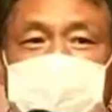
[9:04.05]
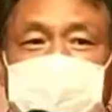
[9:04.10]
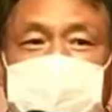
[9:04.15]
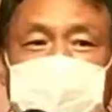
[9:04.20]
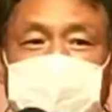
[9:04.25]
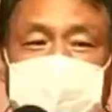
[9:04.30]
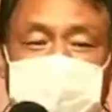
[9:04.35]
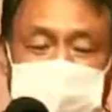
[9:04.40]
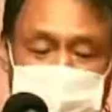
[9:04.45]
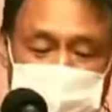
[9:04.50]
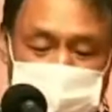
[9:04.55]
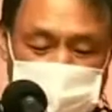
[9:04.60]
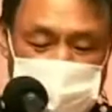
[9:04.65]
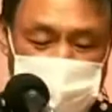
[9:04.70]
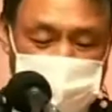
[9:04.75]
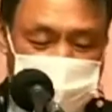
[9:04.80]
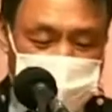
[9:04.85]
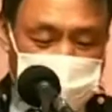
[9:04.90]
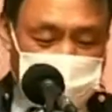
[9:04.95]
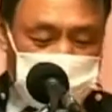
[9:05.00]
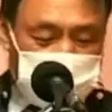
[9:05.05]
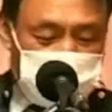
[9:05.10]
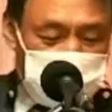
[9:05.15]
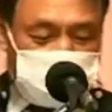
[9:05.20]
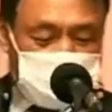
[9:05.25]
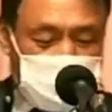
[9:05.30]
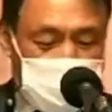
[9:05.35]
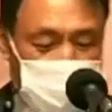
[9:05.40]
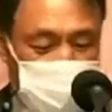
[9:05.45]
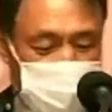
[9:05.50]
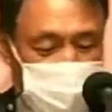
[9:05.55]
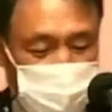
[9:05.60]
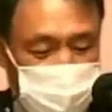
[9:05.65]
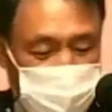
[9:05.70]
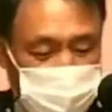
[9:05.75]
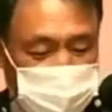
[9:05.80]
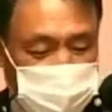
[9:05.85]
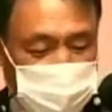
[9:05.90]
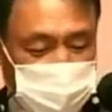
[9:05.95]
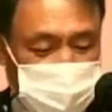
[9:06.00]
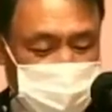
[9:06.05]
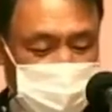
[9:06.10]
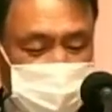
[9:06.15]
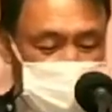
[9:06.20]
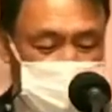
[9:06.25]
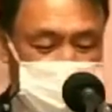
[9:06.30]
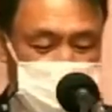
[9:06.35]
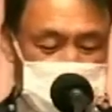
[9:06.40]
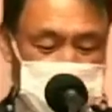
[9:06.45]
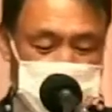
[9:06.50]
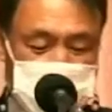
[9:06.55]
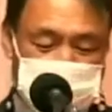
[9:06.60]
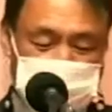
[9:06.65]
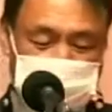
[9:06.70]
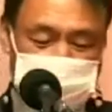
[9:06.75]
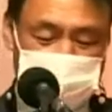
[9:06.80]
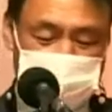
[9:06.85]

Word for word: 그래서 이 돈하고 경제는 다르다 지금.